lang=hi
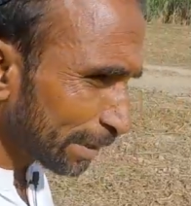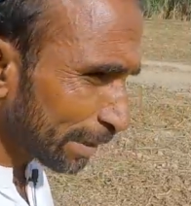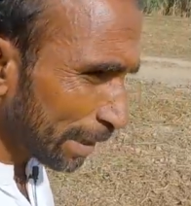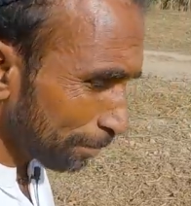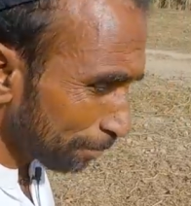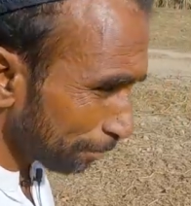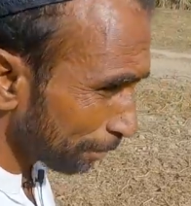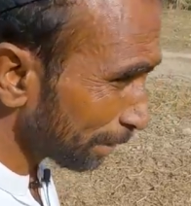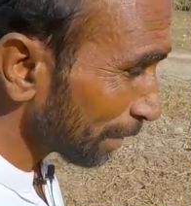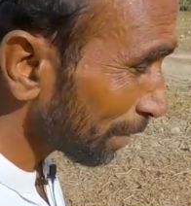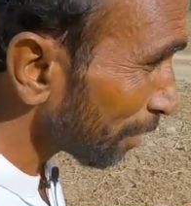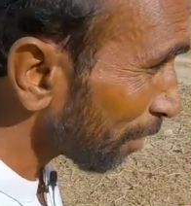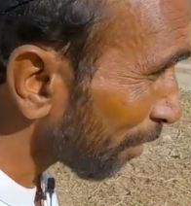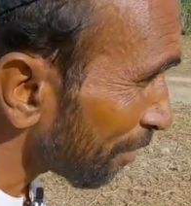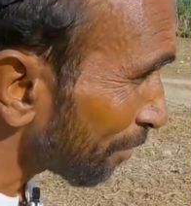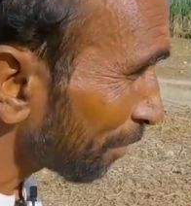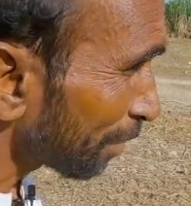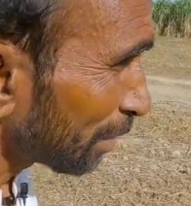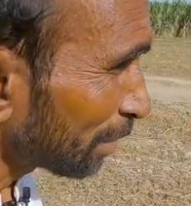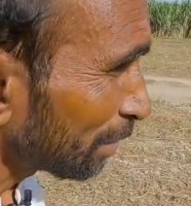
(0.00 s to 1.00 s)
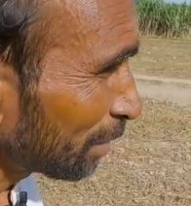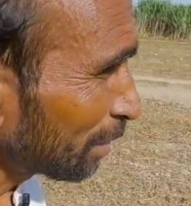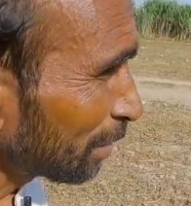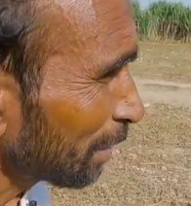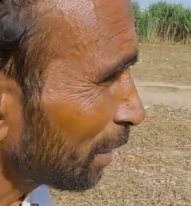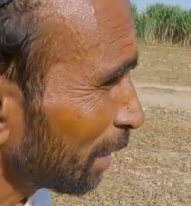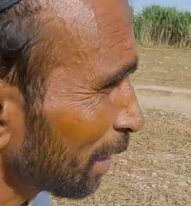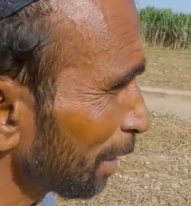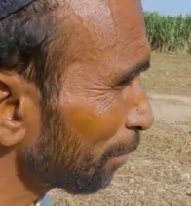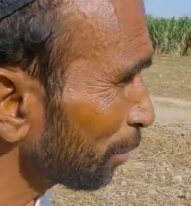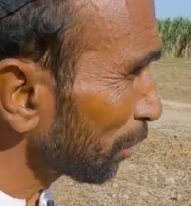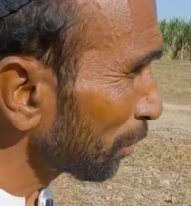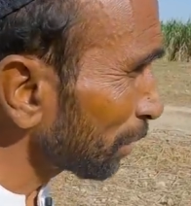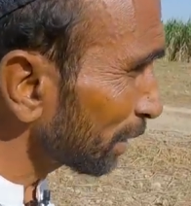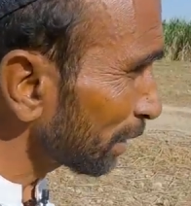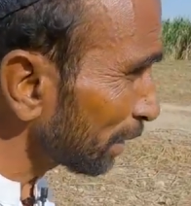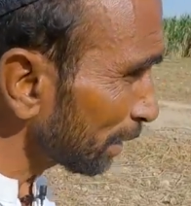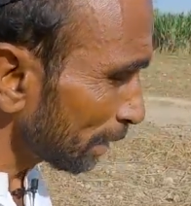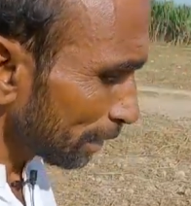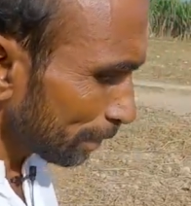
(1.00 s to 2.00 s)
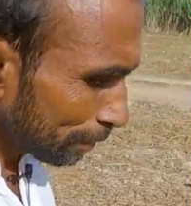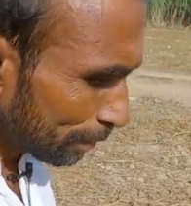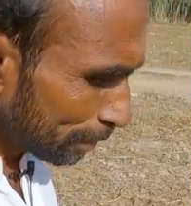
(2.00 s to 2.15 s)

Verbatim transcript: के टाइम पे बिल्कुल हम उठ के